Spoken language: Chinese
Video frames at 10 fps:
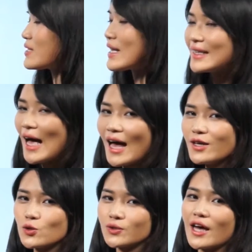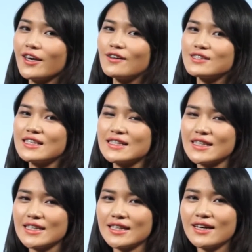们在答案中呢，要进
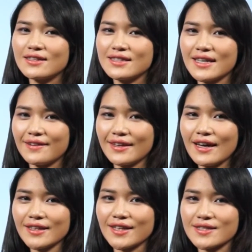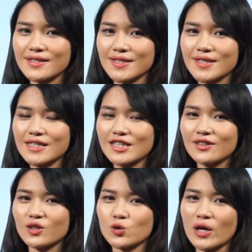行一个简单的词性
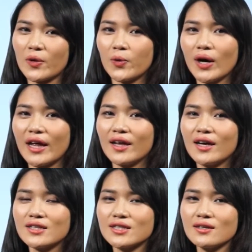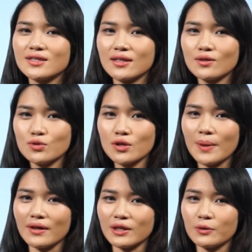上的转换，这样才能确
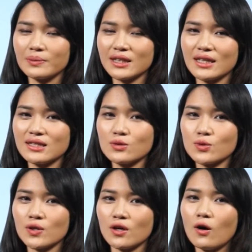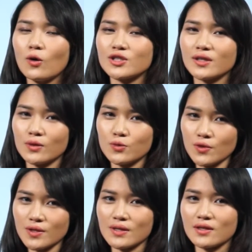保呢，我们填进去以后，整个
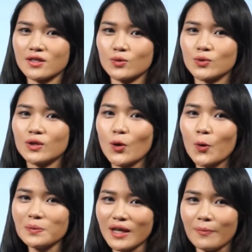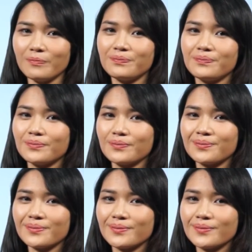句子是读得通的。
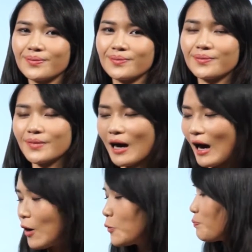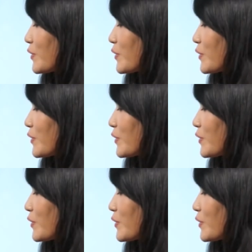好，